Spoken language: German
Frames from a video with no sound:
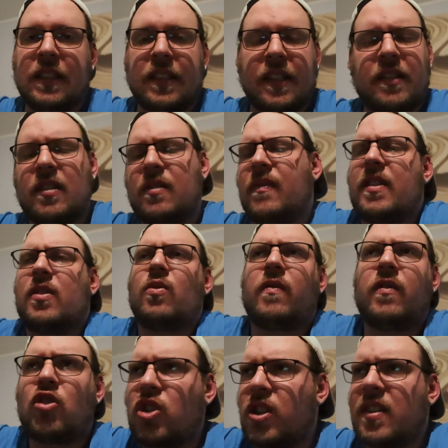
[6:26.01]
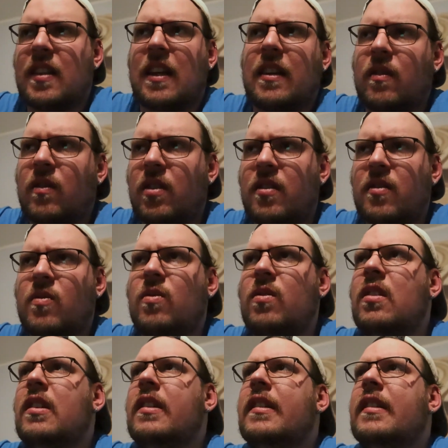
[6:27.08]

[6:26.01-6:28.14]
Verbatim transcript: Jetzt nicht, weil ich irgendwie Schiss hatte oder so,